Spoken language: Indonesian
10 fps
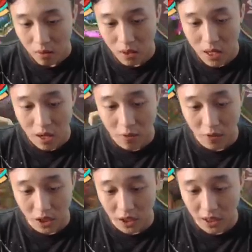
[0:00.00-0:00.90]
Nah,
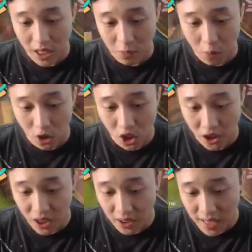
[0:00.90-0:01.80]
ingat guys,
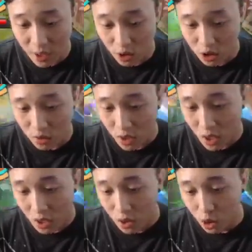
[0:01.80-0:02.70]
positioning kita harus
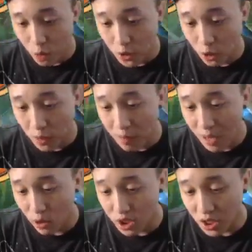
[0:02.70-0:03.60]
super super
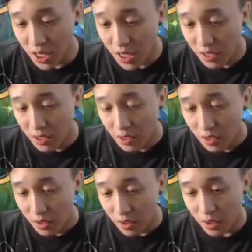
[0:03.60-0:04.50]
bagus ini ya.
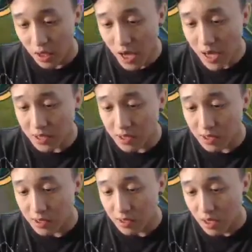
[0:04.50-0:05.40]
Eh,
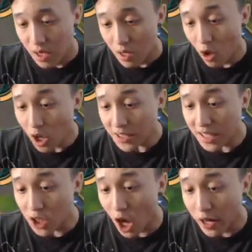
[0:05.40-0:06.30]

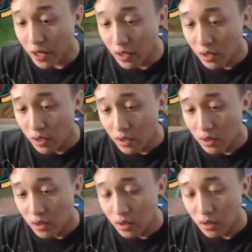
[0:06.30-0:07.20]
Ulti coy
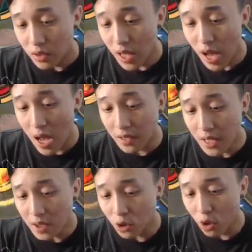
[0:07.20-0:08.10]
Nah
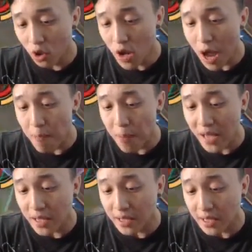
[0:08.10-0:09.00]
gitu Lu
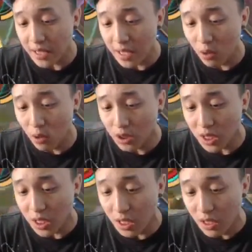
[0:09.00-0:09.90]
ngapain dari tadi kagak
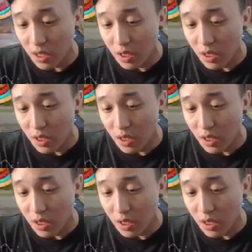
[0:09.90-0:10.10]
ulti